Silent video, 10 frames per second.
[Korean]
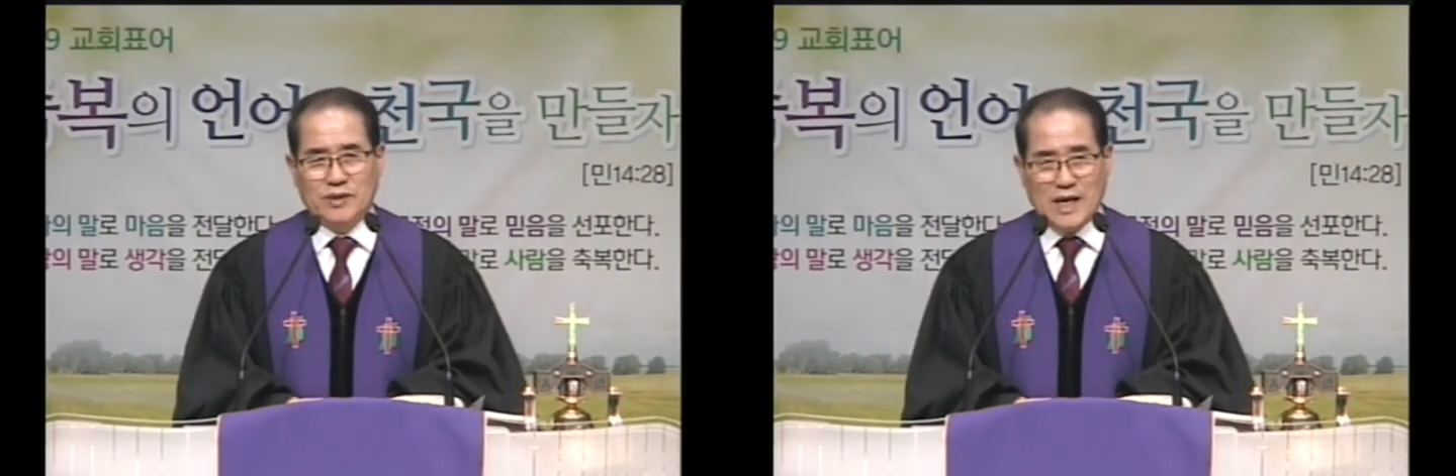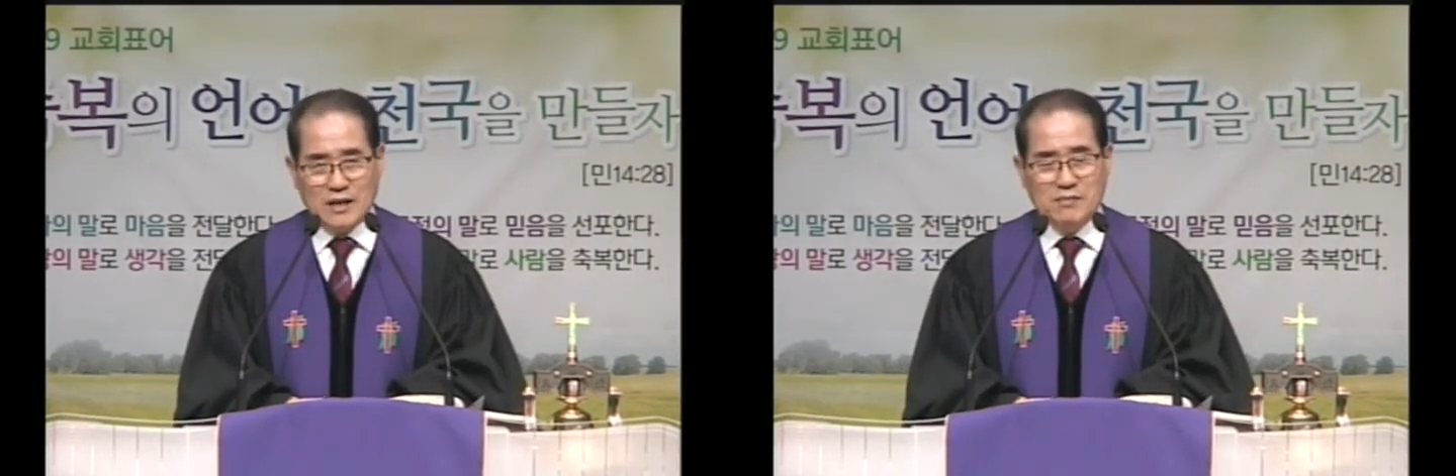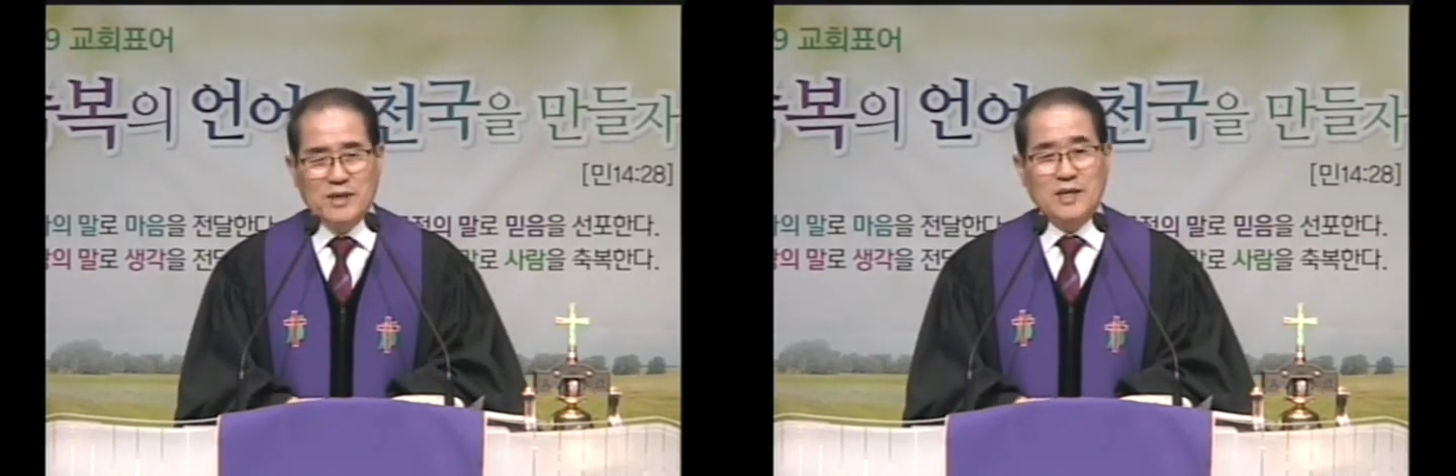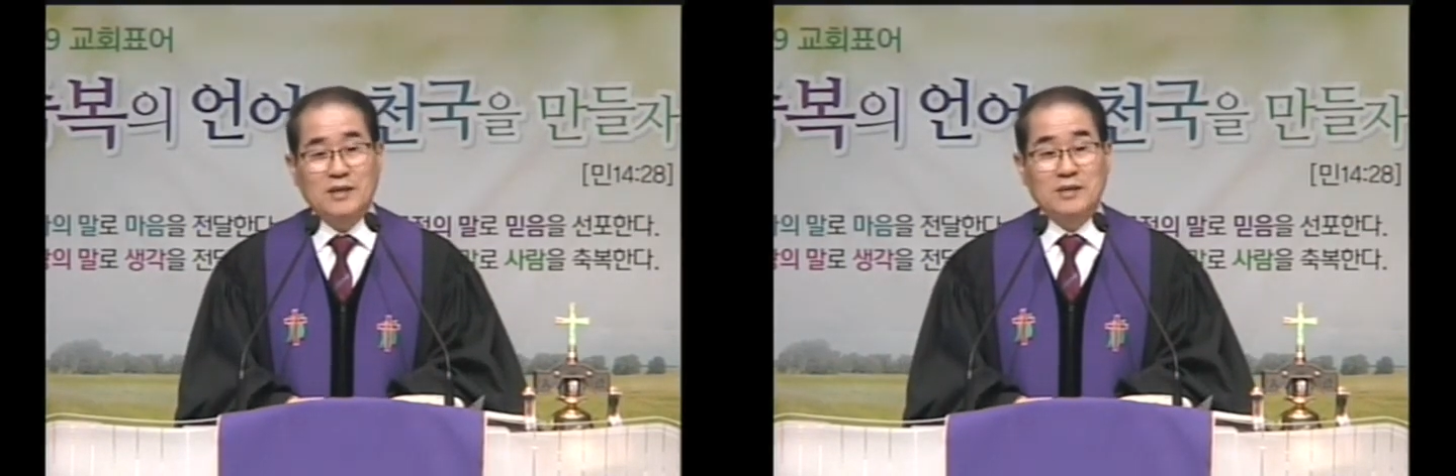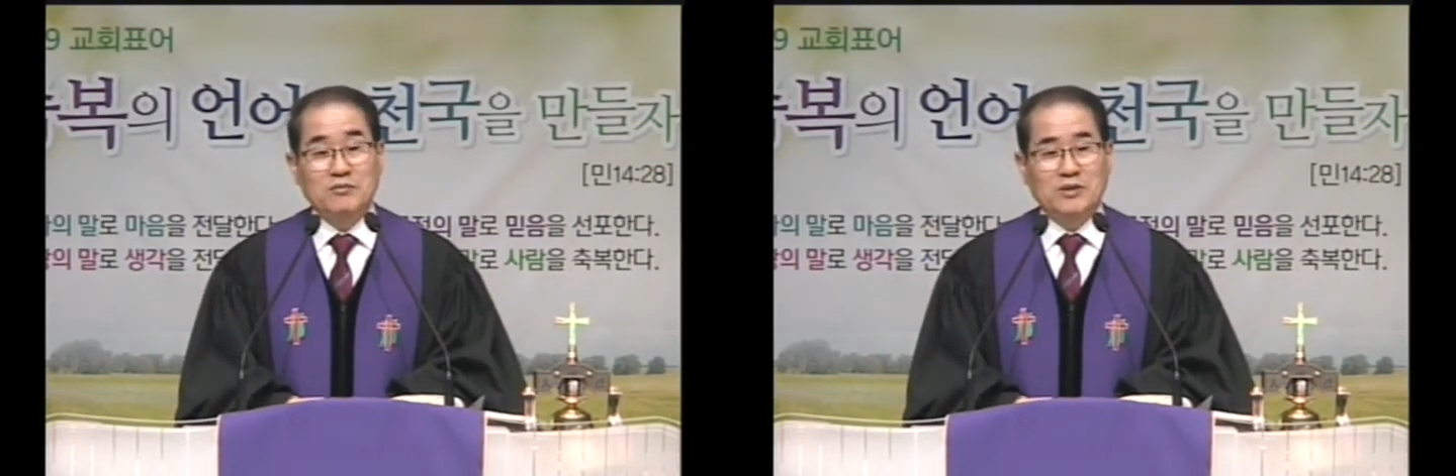날마다
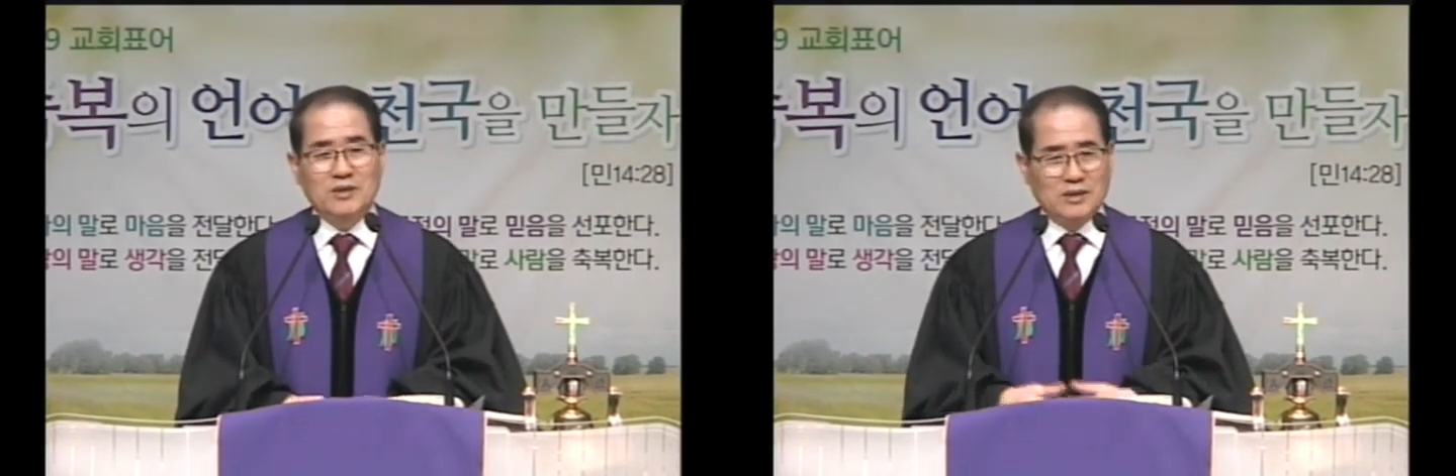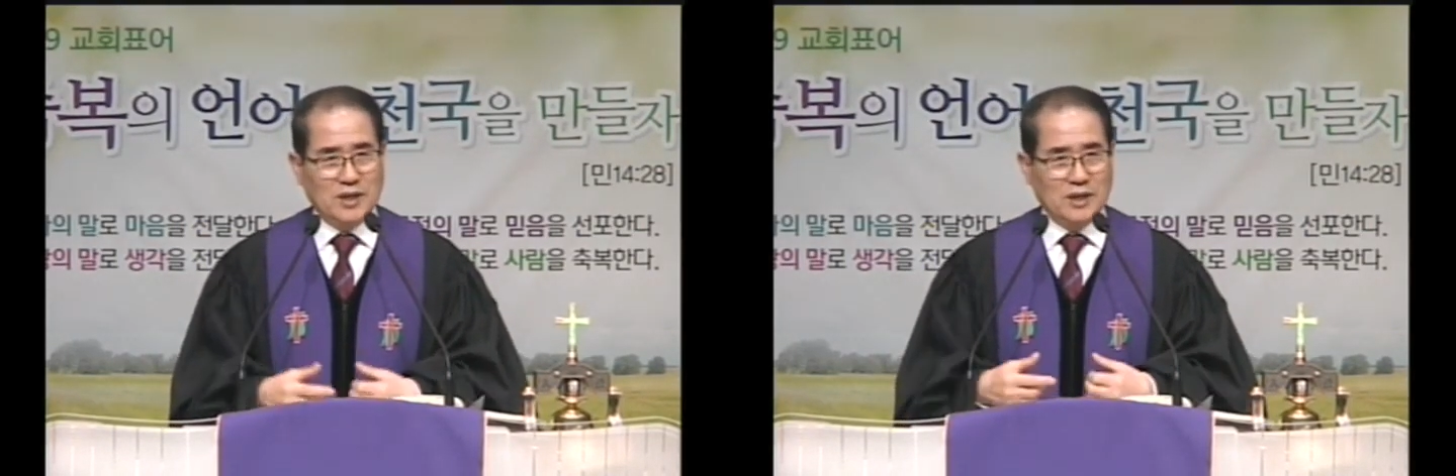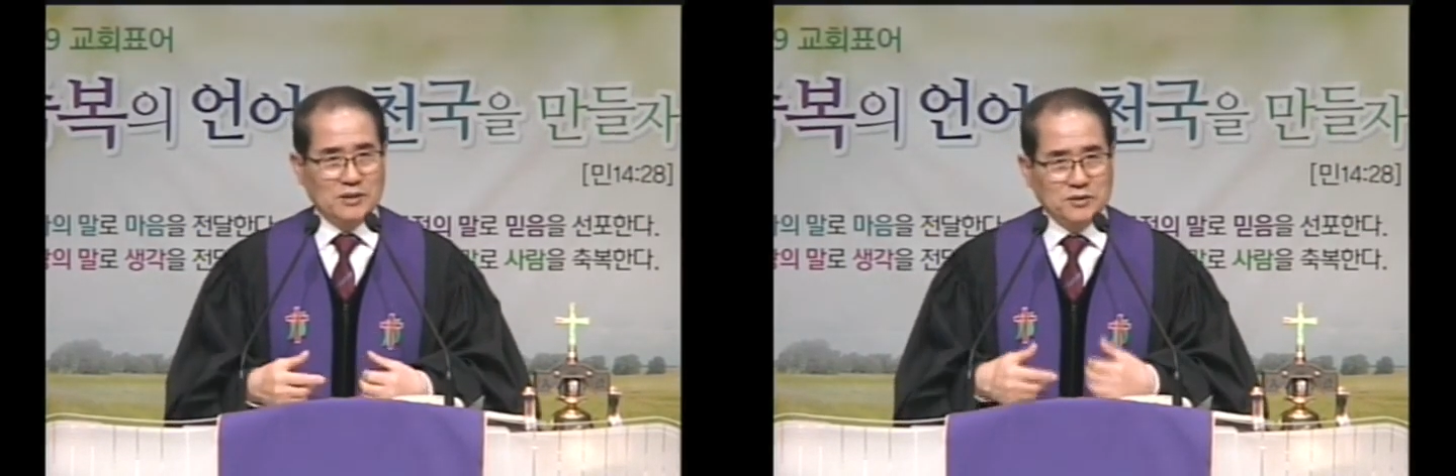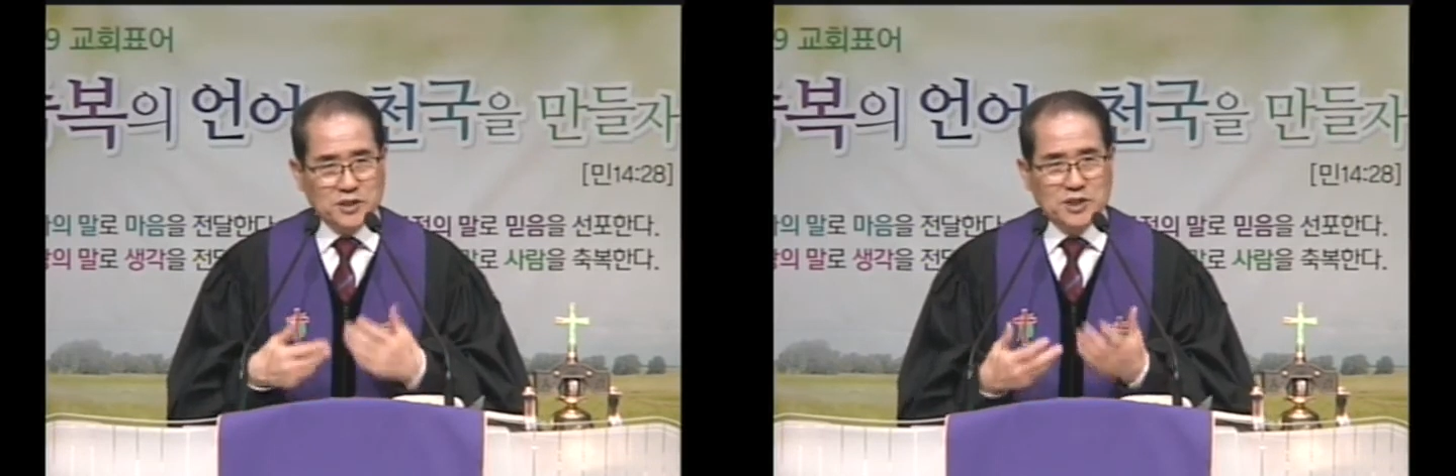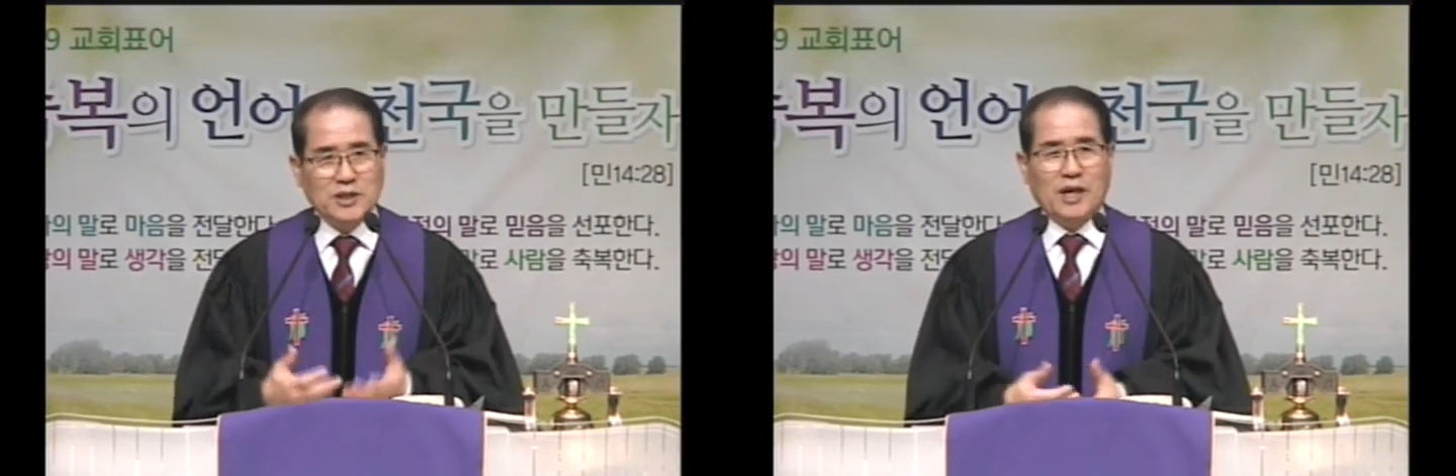그분을
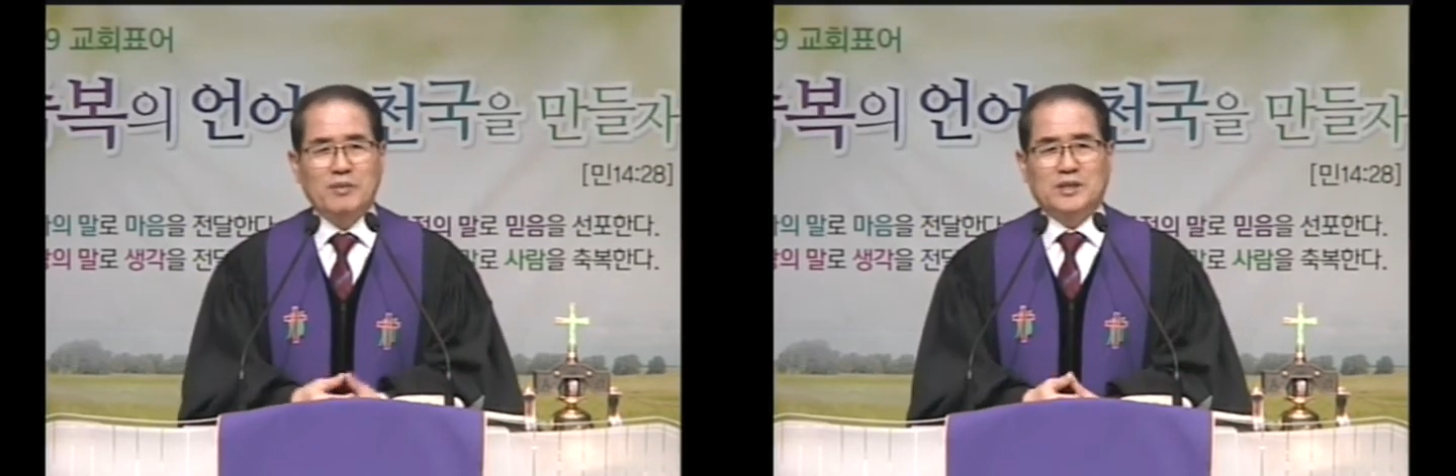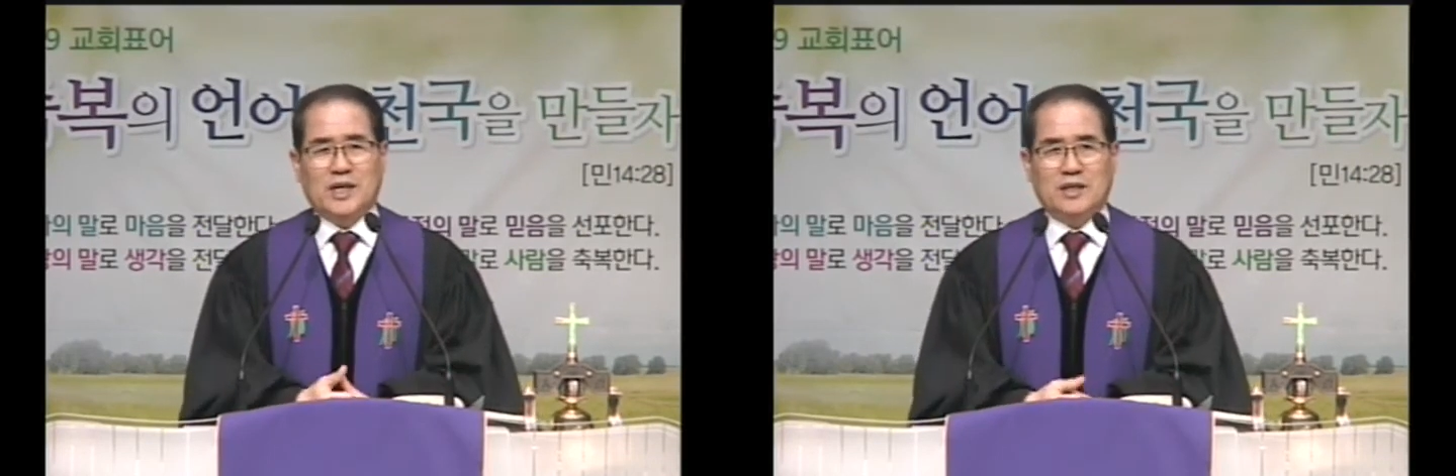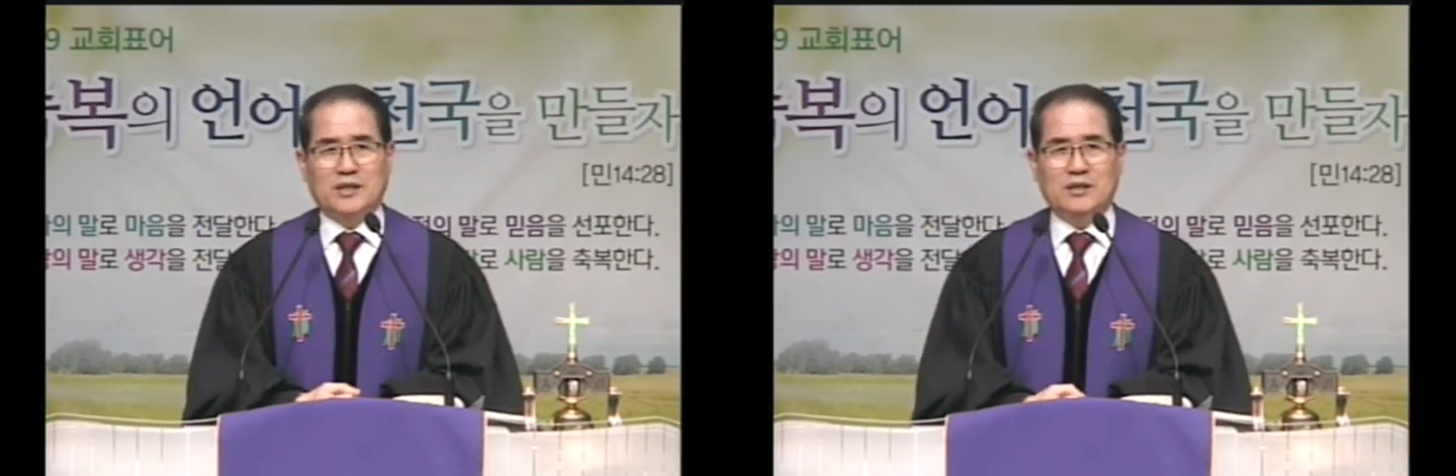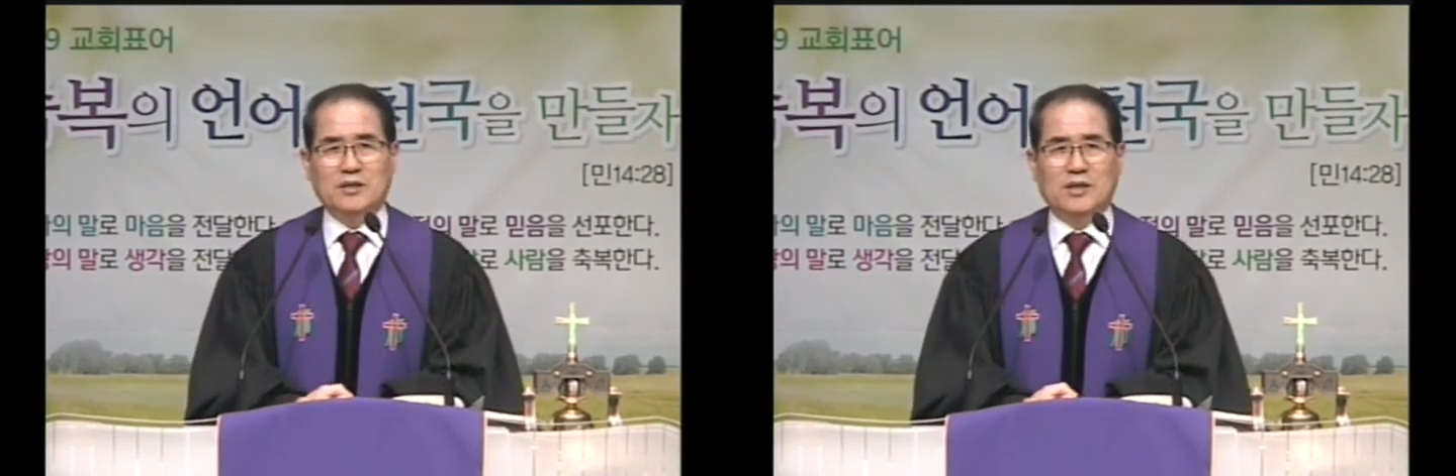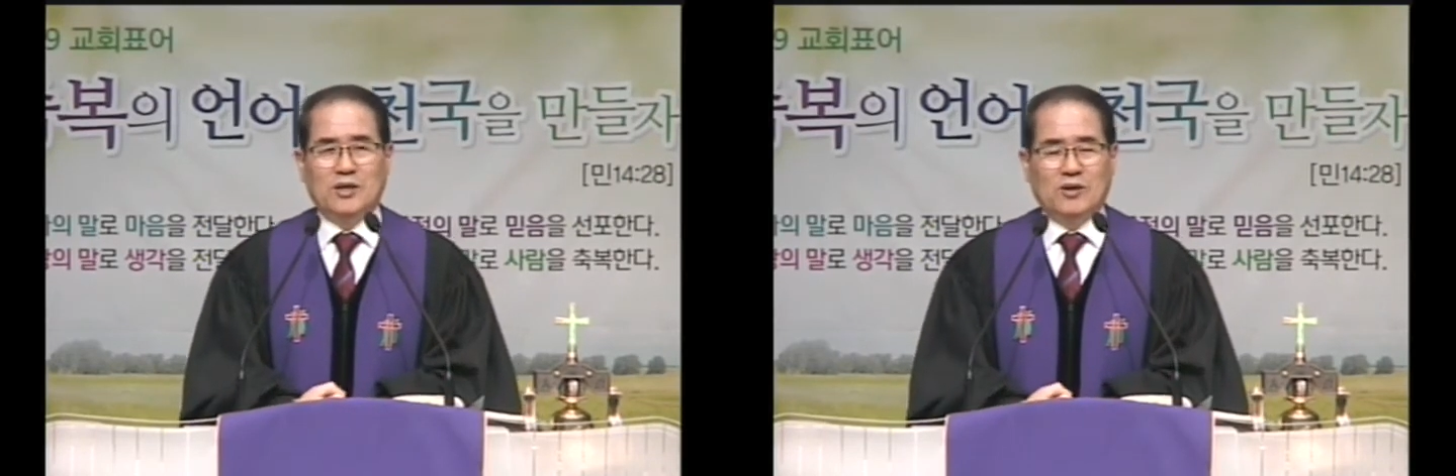의식하며 살기를